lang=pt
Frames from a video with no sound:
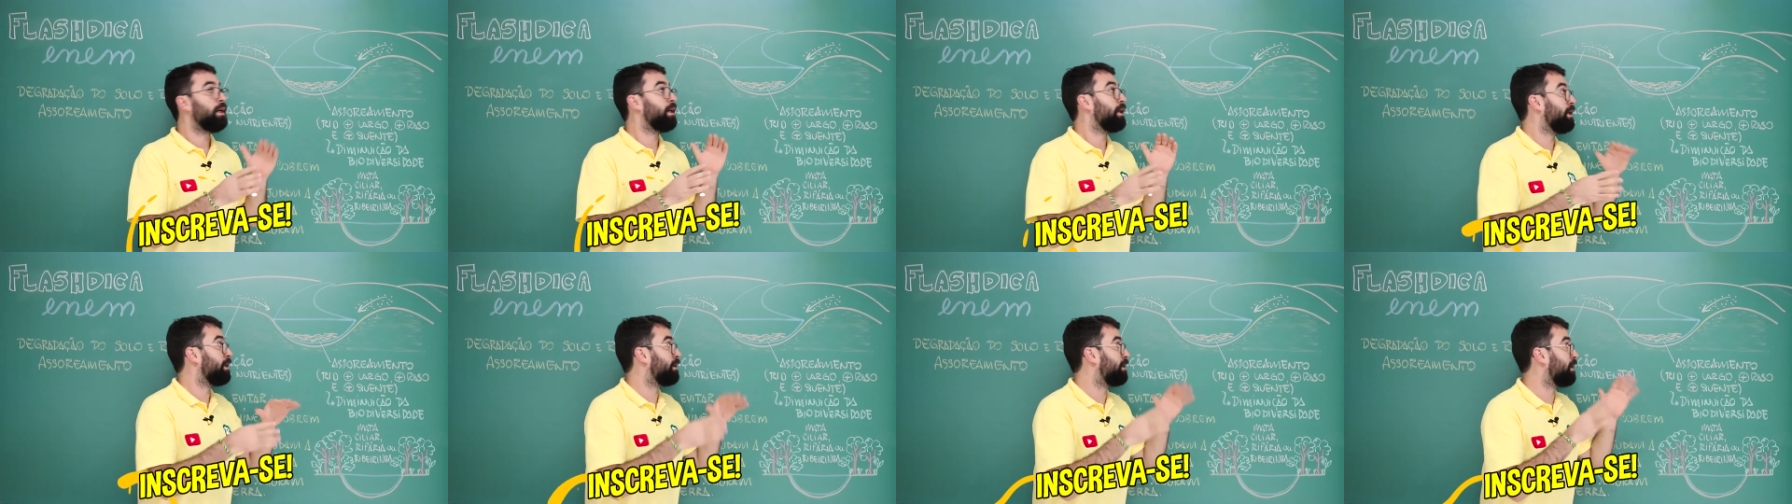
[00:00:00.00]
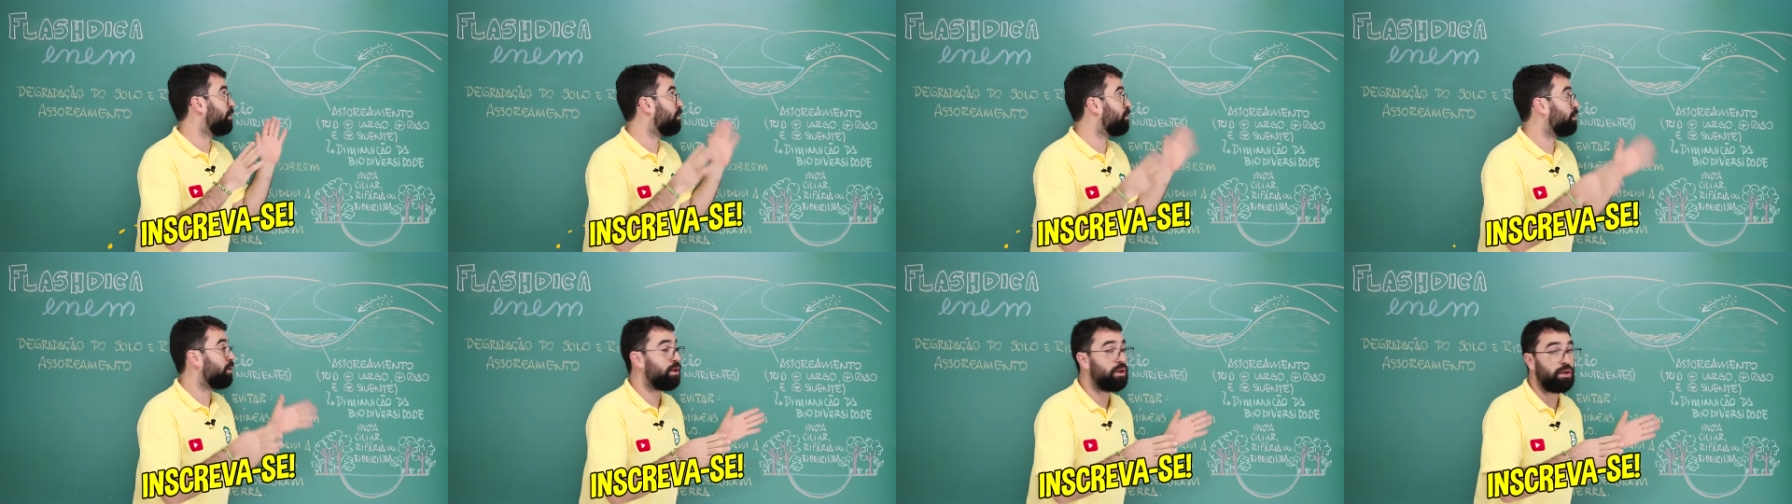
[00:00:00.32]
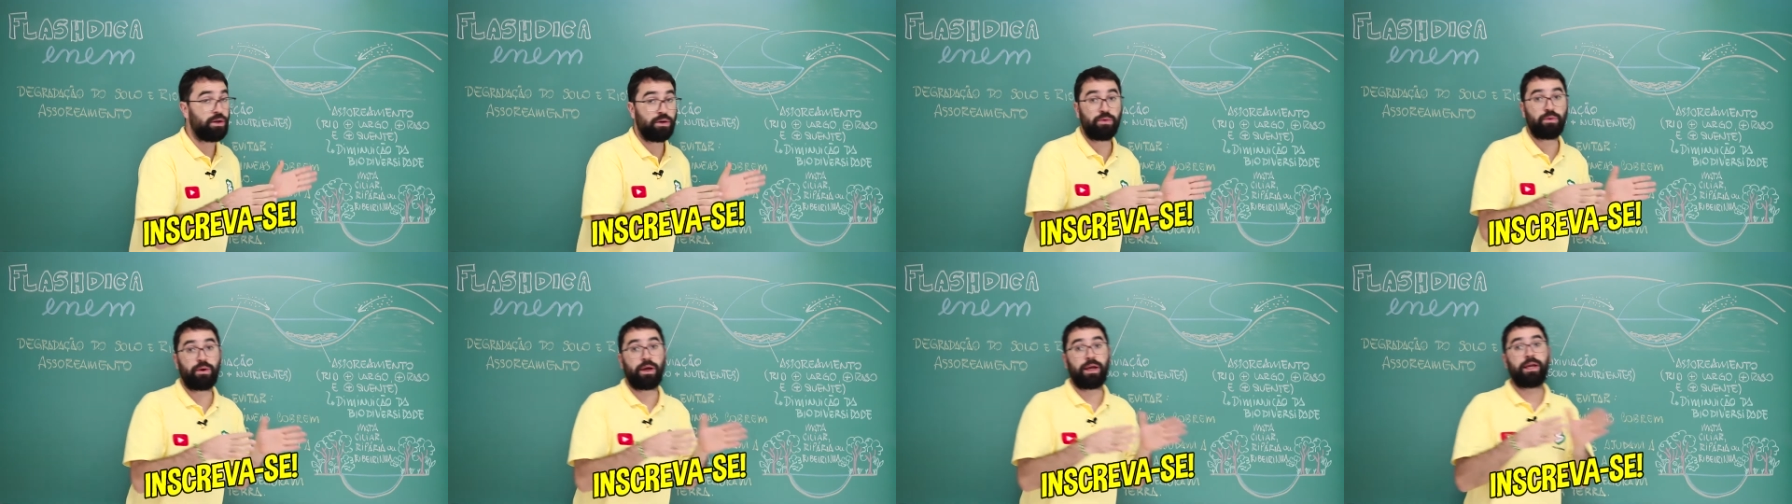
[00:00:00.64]
Então, um
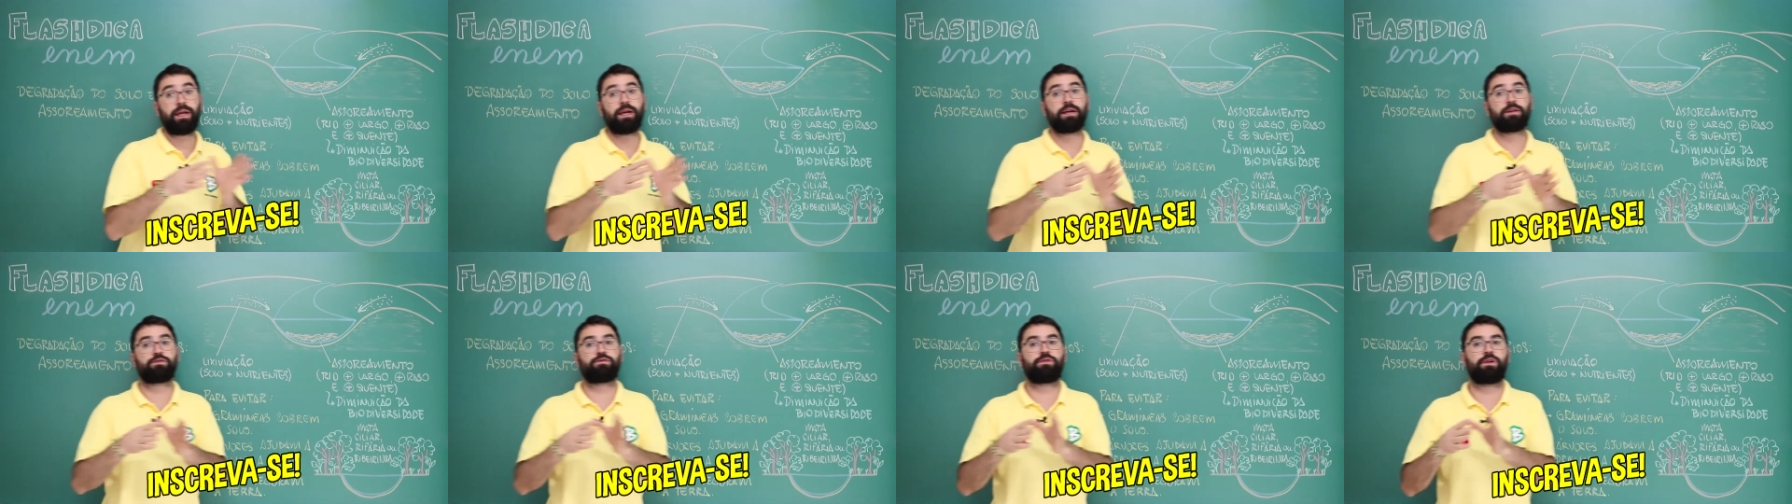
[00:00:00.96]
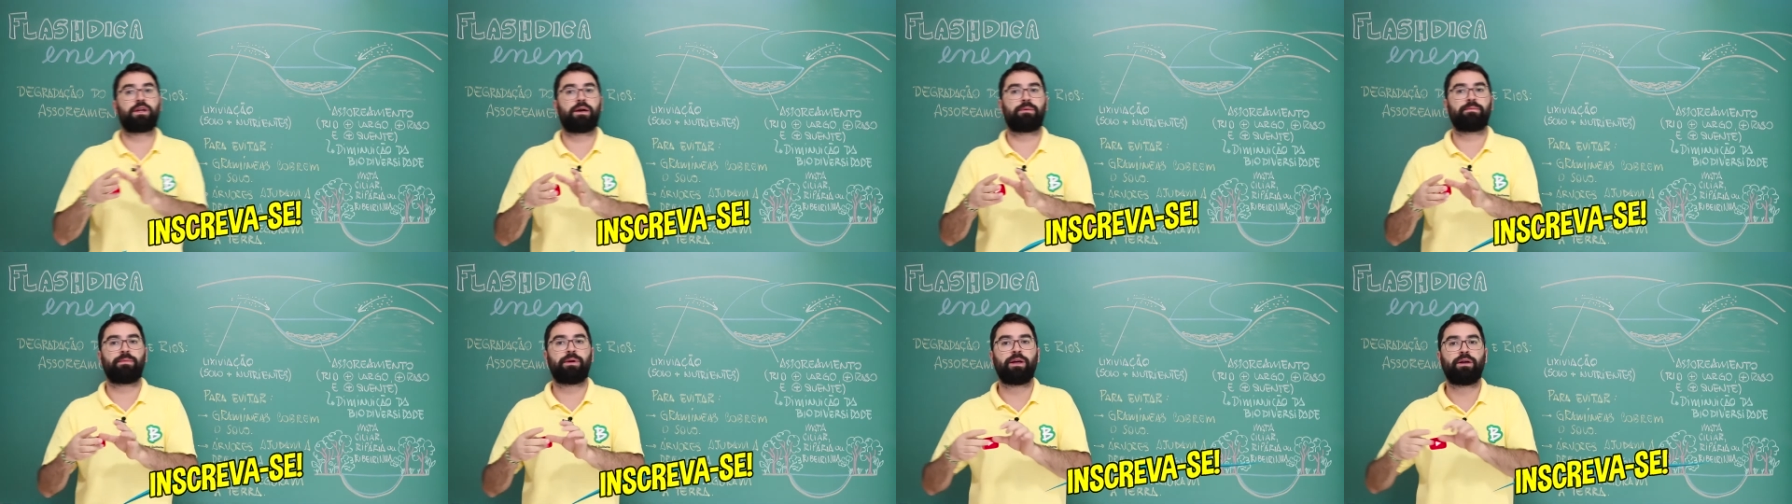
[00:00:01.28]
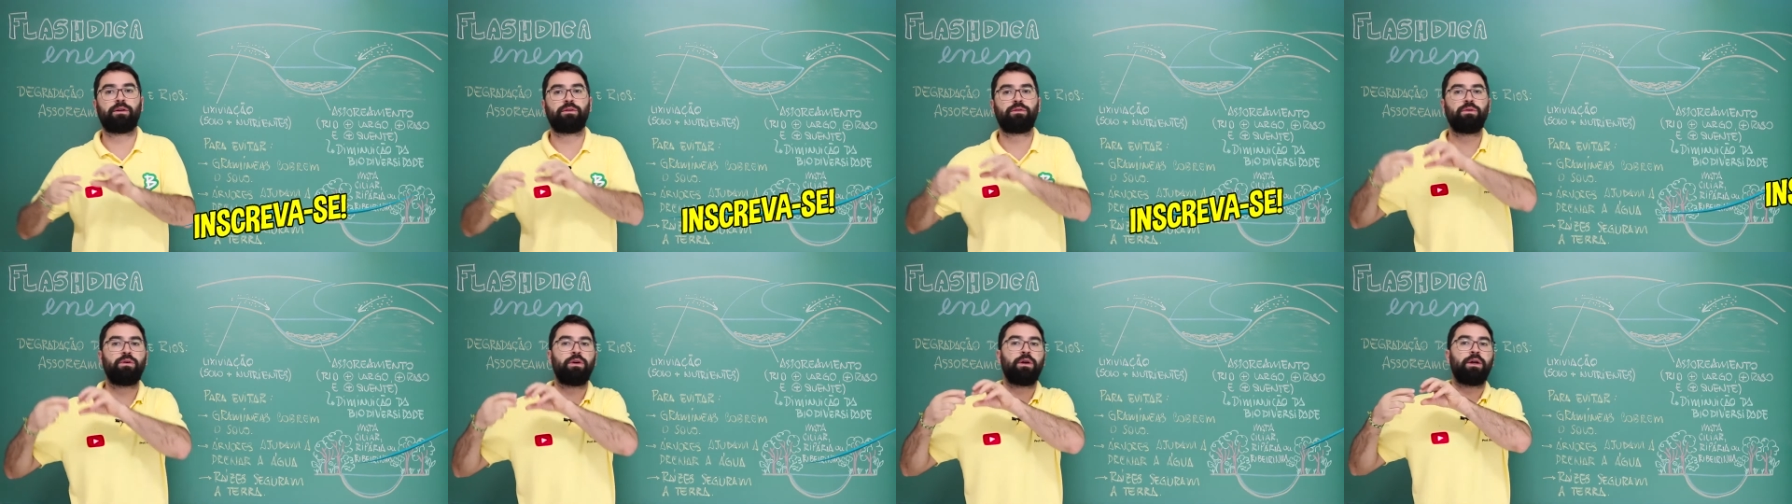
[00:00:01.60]
rio em
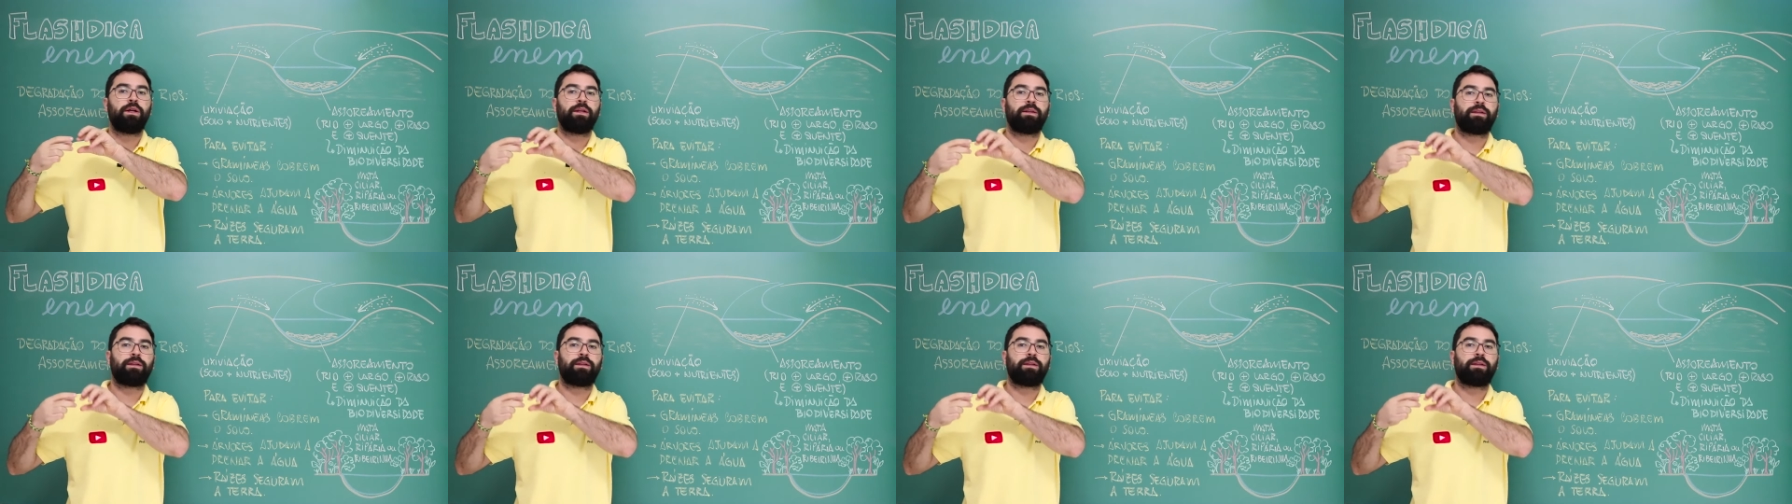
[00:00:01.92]
assoreamento